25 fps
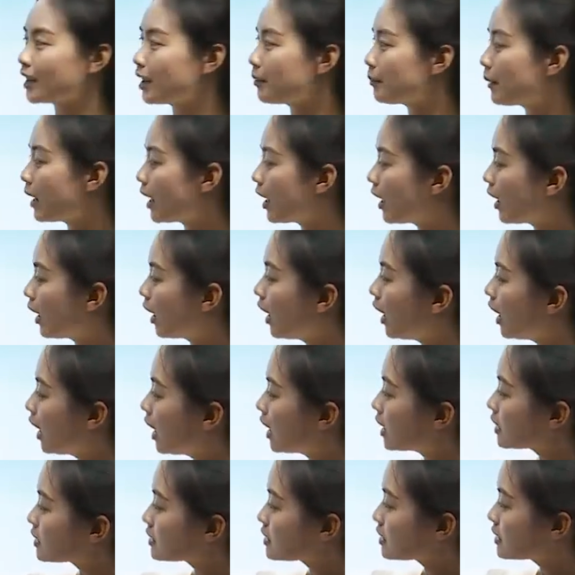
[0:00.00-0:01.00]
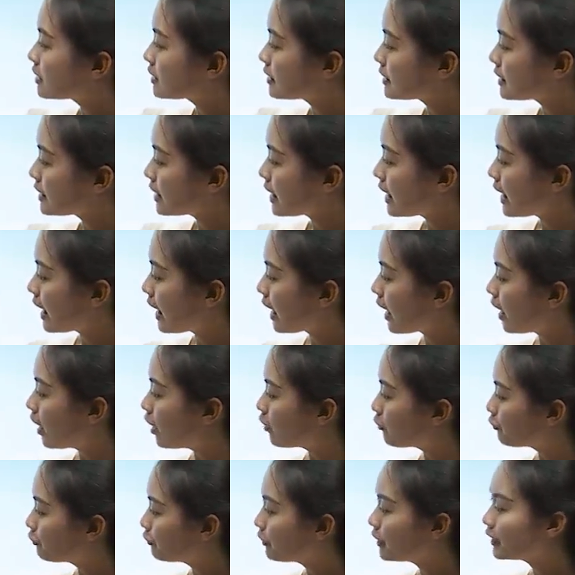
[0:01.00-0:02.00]
那么这些
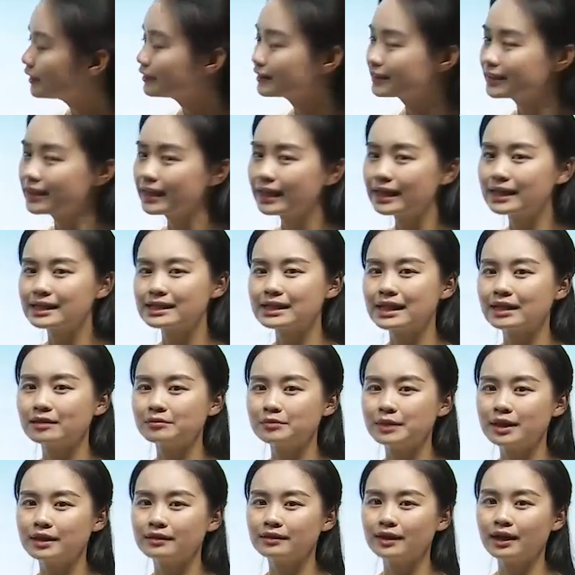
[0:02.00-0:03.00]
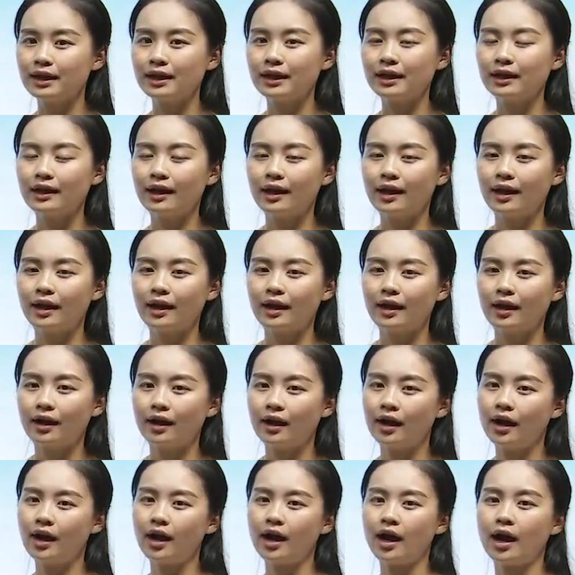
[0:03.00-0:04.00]
枫叶上面呢，
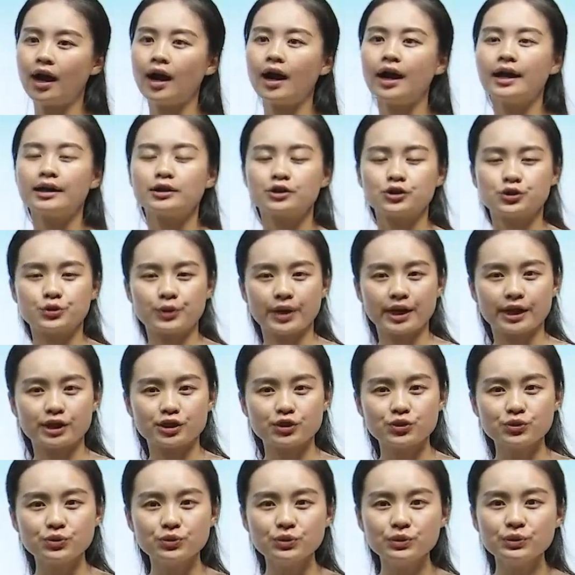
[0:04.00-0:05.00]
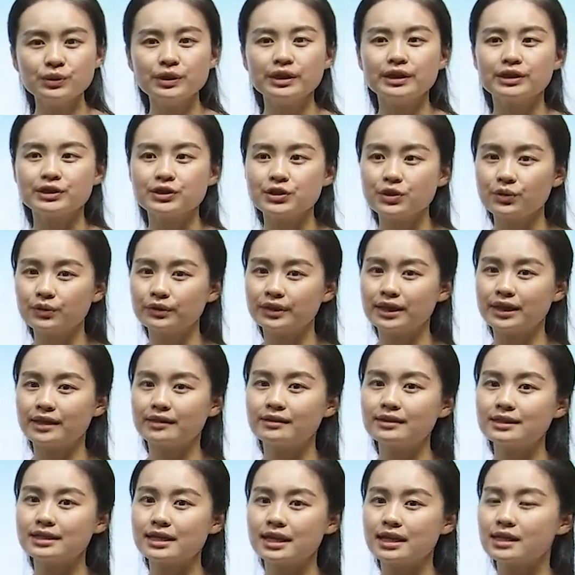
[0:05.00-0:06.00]
啊，水珠就
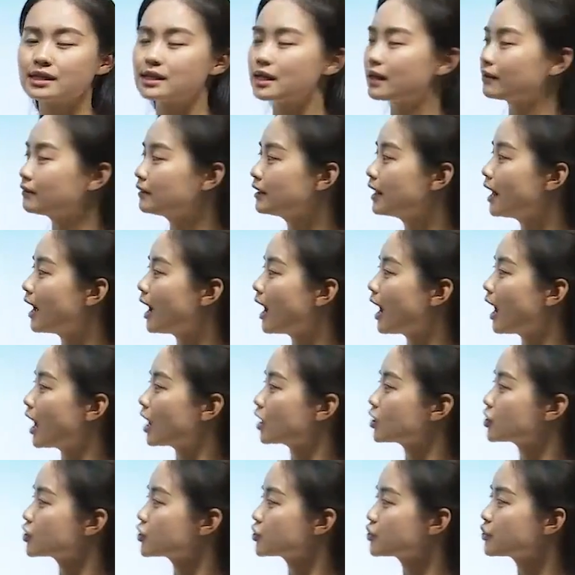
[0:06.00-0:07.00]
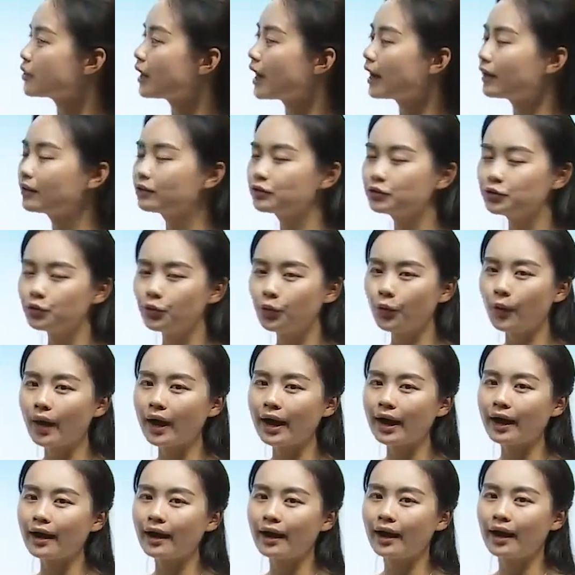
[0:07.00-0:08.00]
凝结成了霜
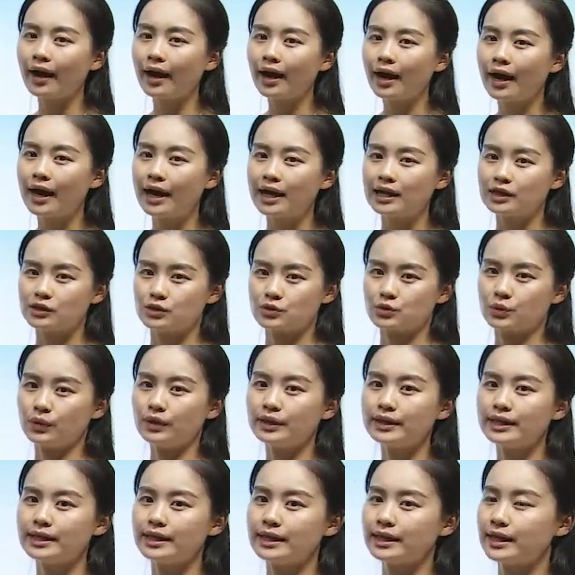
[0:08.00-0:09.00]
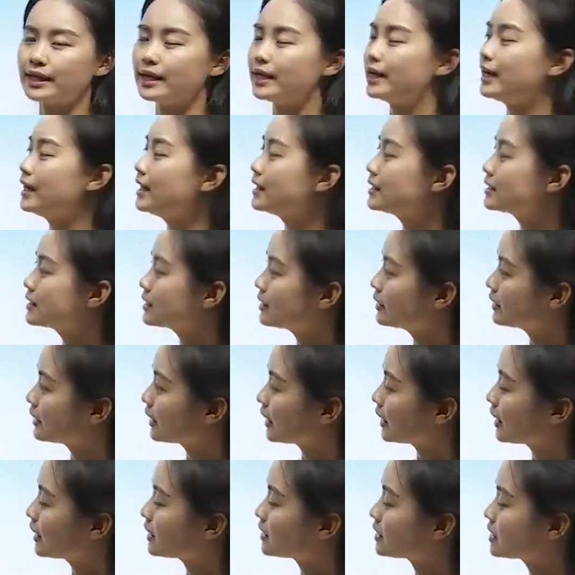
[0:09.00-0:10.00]
花。所以这
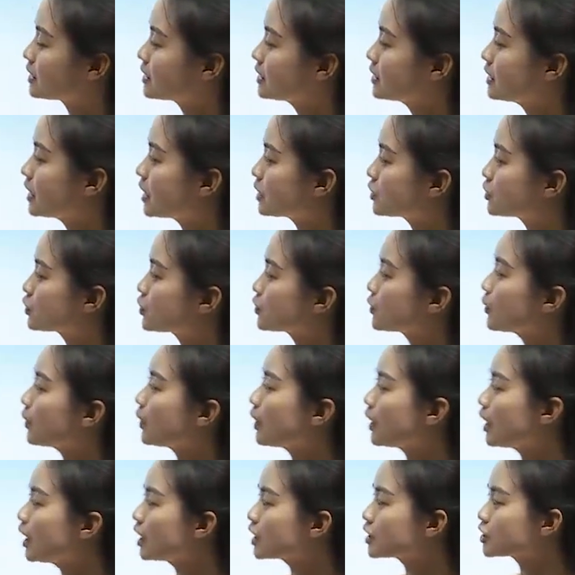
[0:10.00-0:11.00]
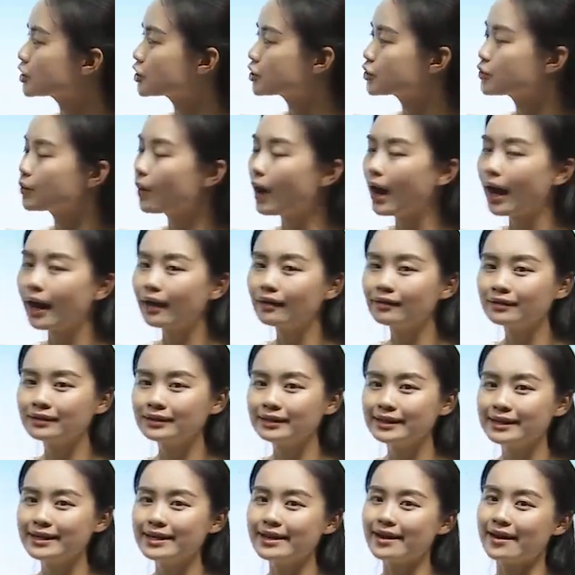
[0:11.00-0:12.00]
里诗人说
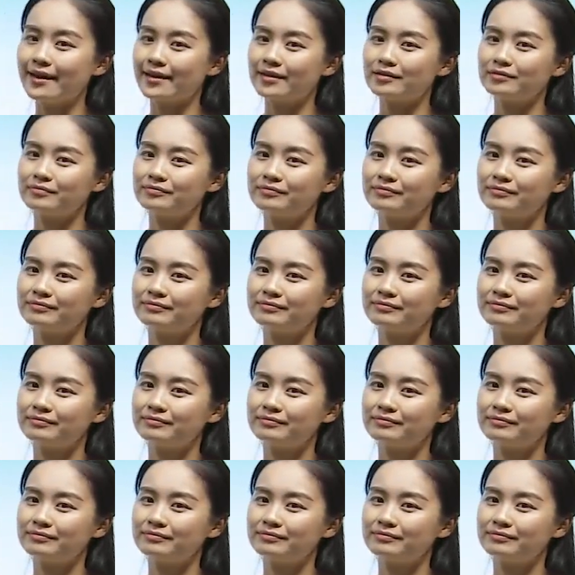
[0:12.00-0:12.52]
霜叶，